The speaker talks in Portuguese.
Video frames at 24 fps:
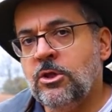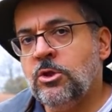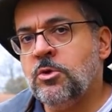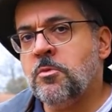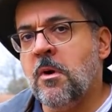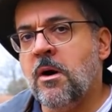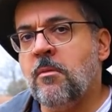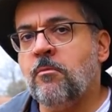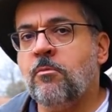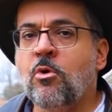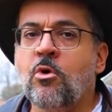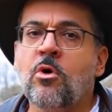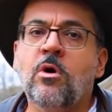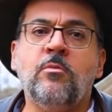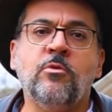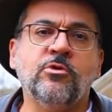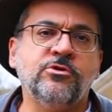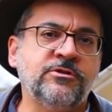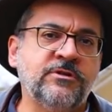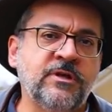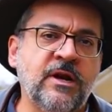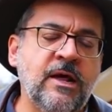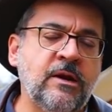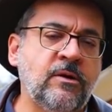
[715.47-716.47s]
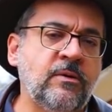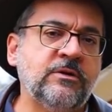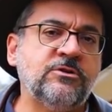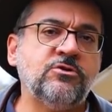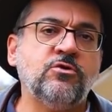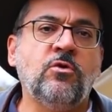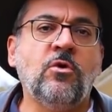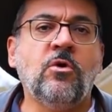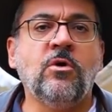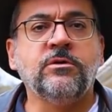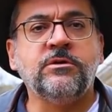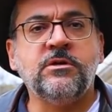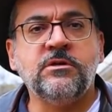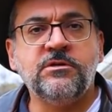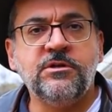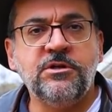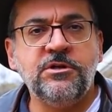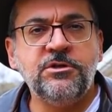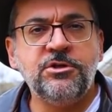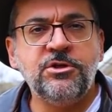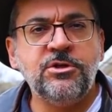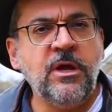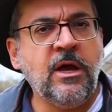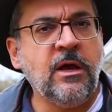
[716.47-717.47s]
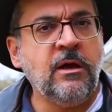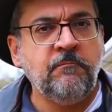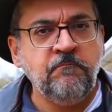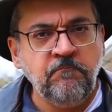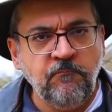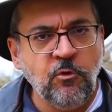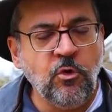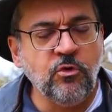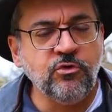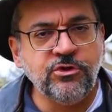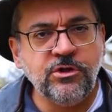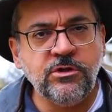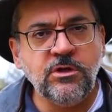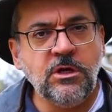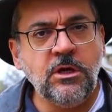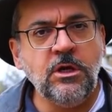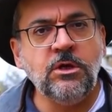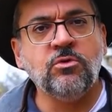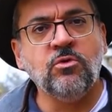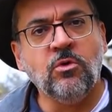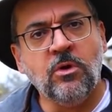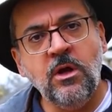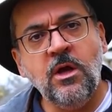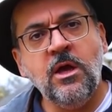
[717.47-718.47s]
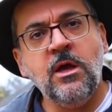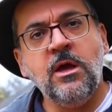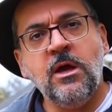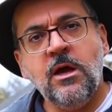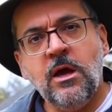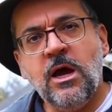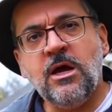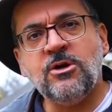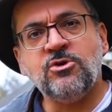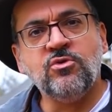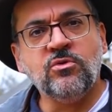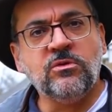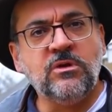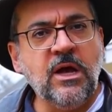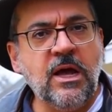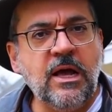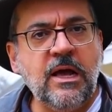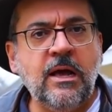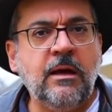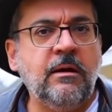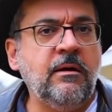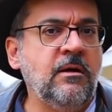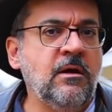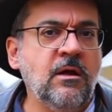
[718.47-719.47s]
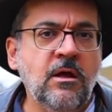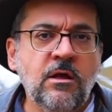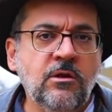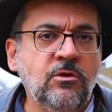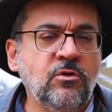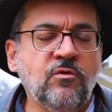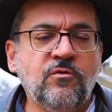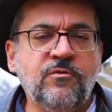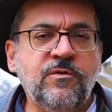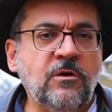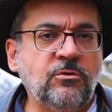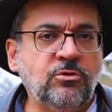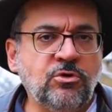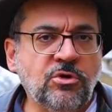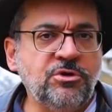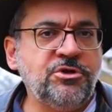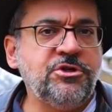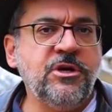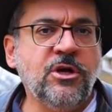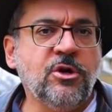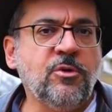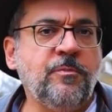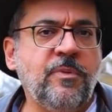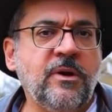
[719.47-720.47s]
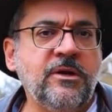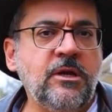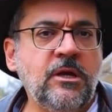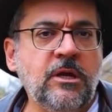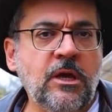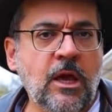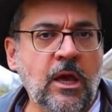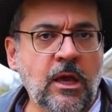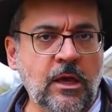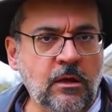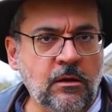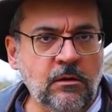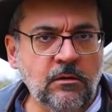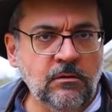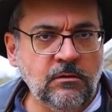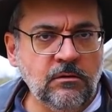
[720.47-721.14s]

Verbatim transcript: Numa boa, mostraram as contas, a gente ia ah, conseguindo ajudar. Não faltou dinheiro para ninguém,